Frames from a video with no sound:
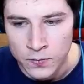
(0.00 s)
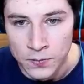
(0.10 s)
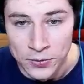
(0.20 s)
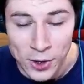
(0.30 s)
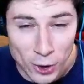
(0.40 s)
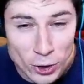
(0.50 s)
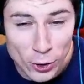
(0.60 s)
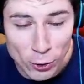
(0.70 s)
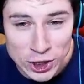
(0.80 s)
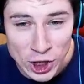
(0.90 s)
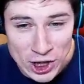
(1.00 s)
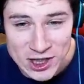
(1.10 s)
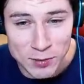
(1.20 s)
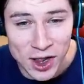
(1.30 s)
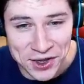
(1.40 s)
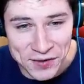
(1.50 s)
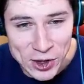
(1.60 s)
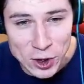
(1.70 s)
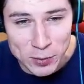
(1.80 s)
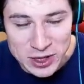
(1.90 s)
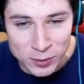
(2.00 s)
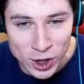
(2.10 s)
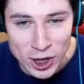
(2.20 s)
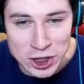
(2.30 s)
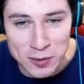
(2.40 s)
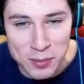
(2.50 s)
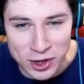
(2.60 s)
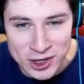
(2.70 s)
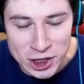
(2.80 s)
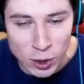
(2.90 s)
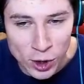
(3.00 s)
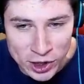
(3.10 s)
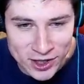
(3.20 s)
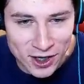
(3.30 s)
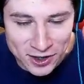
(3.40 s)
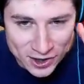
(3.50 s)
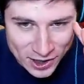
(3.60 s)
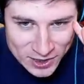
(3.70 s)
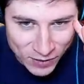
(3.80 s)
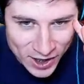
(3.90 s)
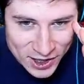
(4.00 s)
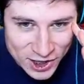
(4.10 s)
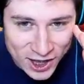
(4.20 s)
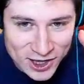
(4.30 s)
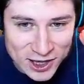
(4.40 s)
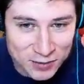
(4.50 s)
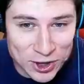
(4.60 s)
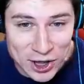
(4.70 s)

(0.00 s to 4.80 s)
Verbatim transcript: Народ, короче, я снимал это видео, и посмотрите, что у меня произошло. Я не знаю, как это назвать. Сейчас, сейчас, смотрите,